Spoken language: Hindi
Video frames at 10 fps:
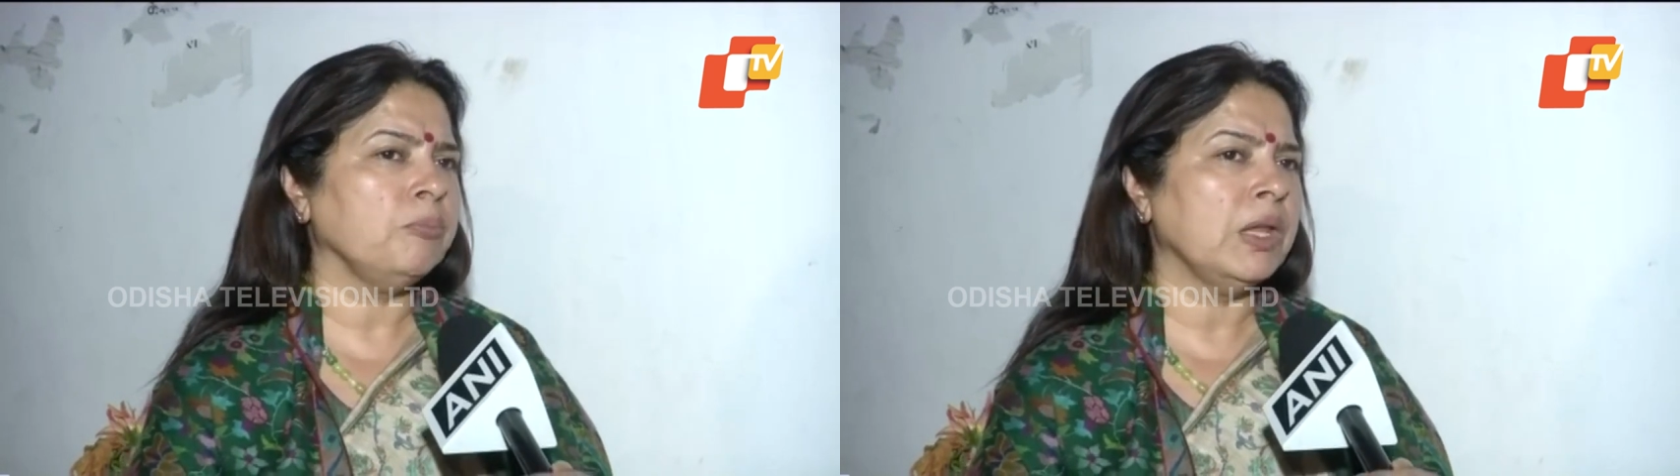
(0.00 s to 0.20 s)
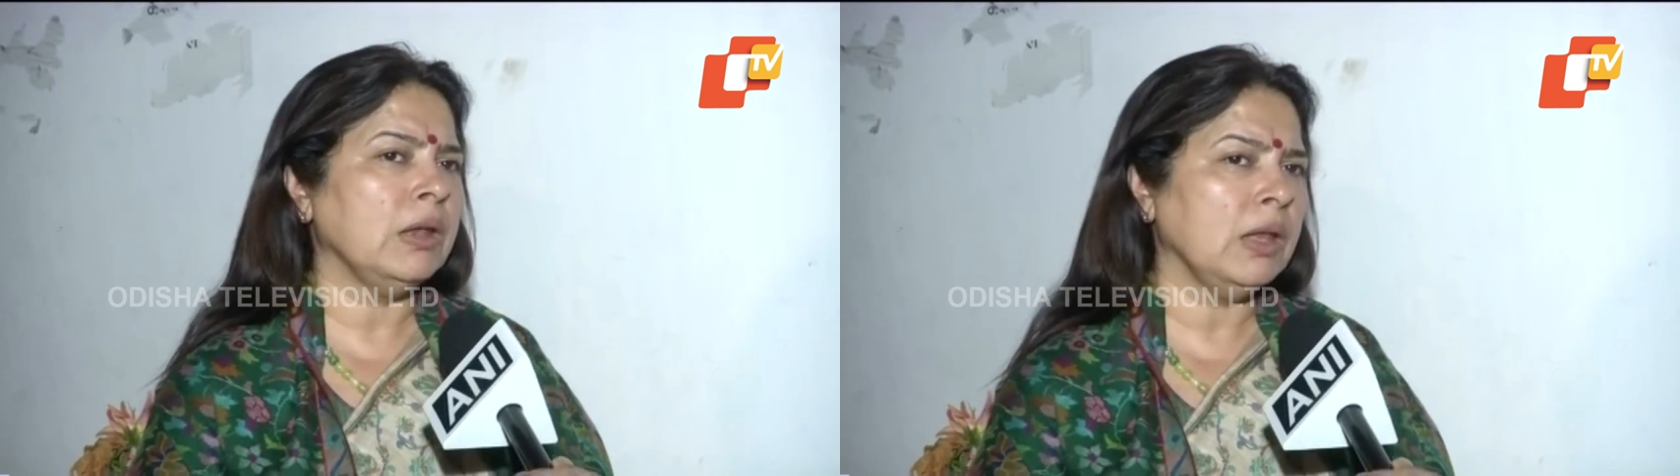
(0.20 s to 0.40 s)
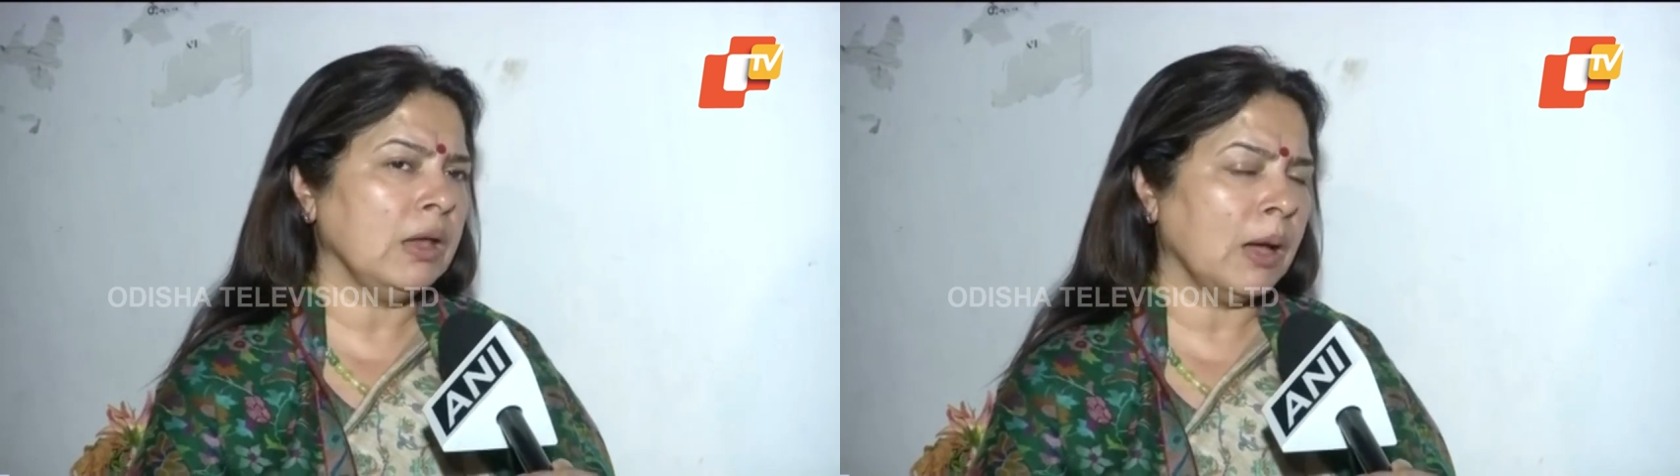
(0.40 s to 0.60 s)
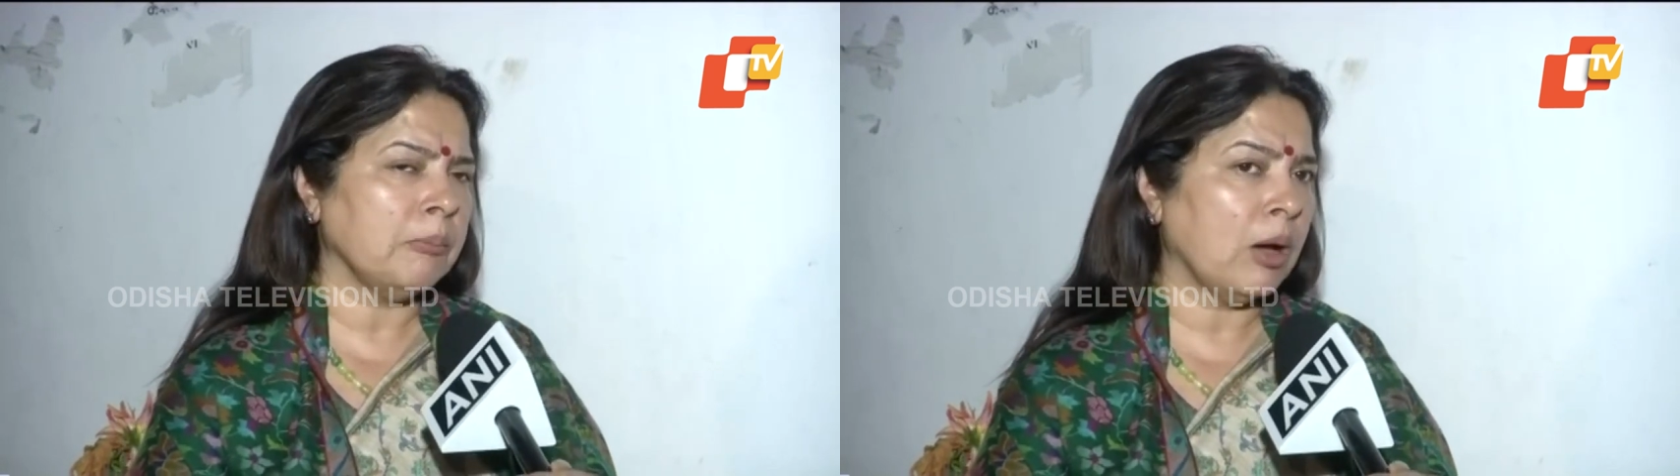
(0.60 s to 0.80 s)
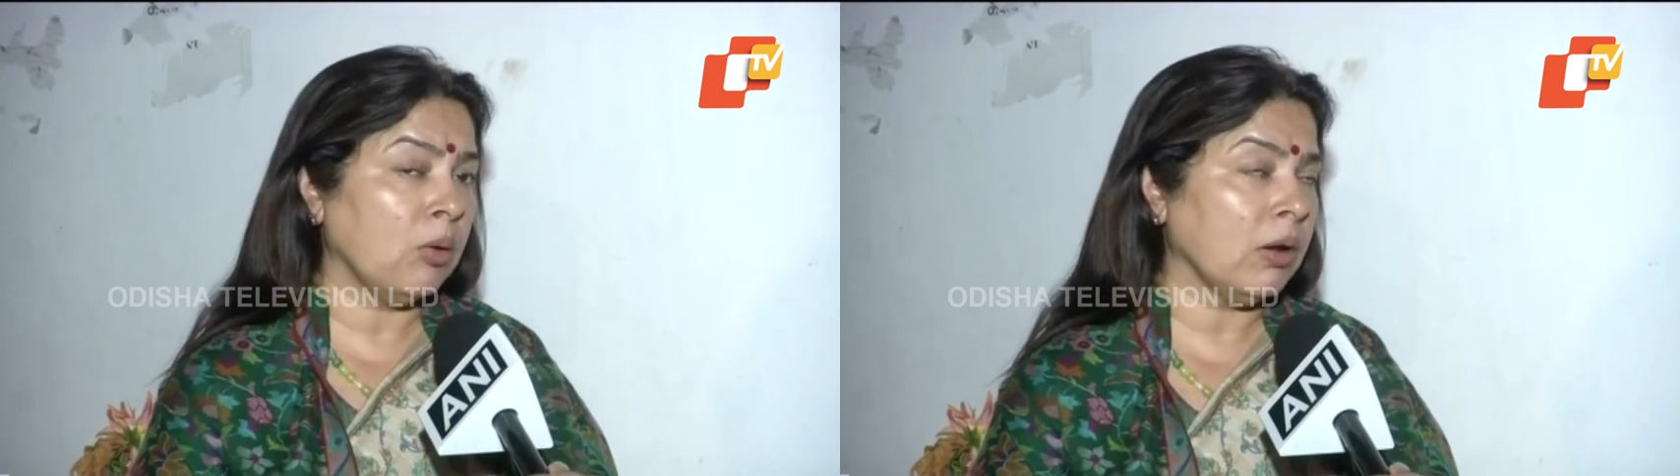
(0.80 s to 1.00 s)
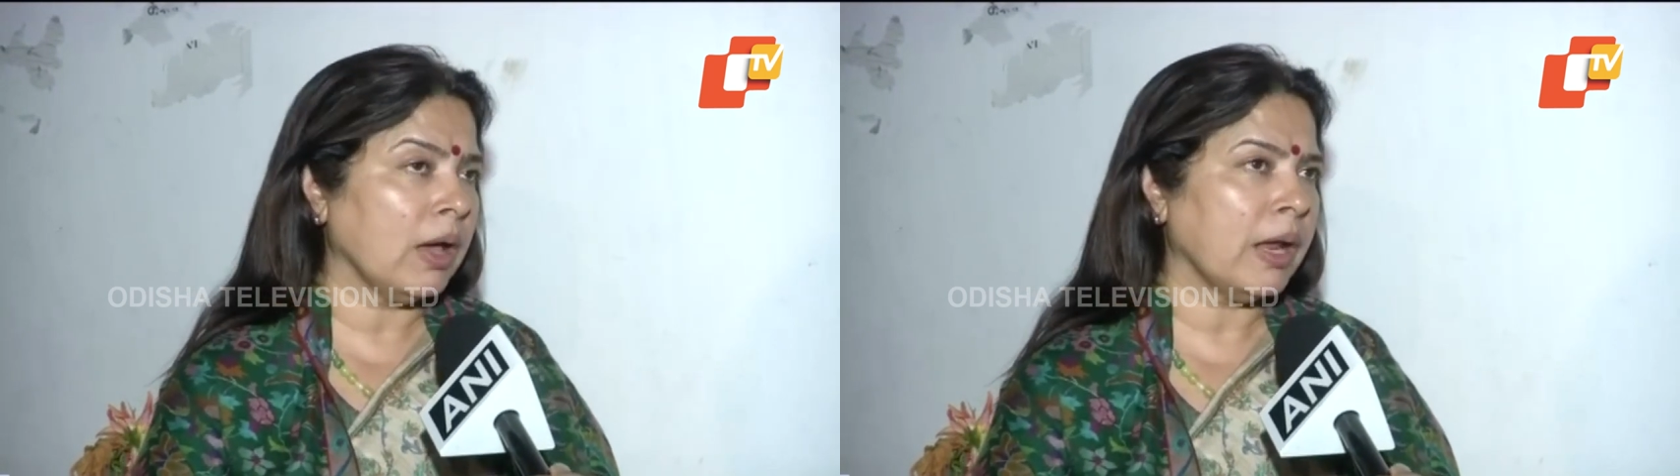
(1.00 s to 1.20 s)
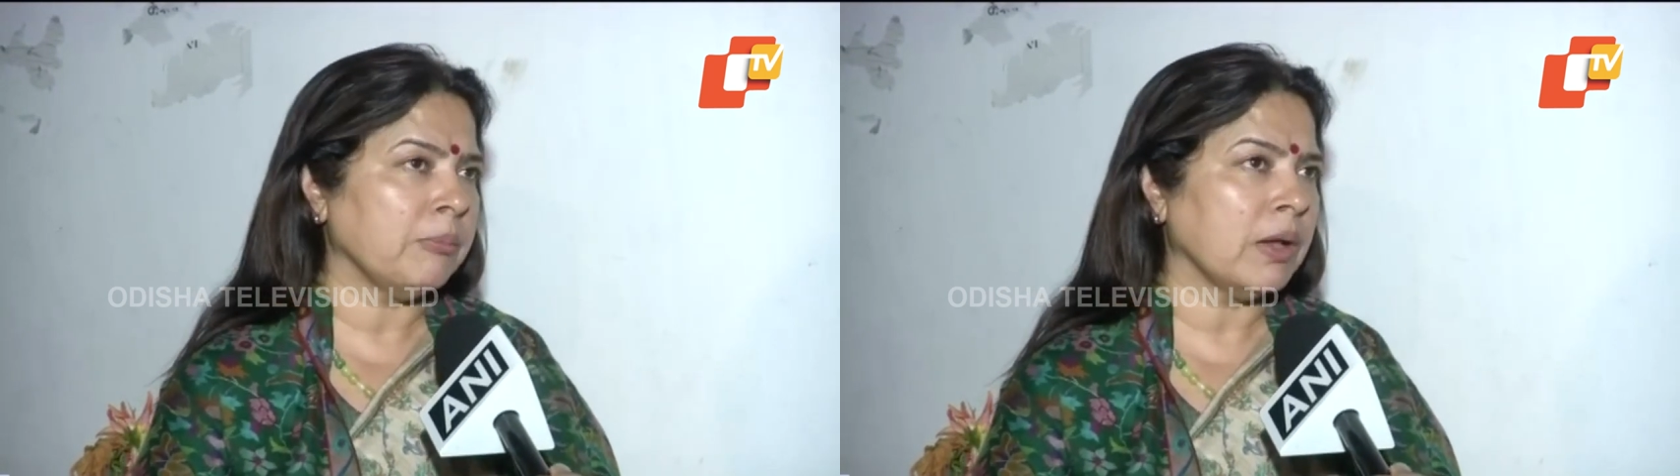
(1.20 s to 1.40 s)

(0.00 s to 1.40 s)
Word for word: दिल्ली का माहौल ख़राब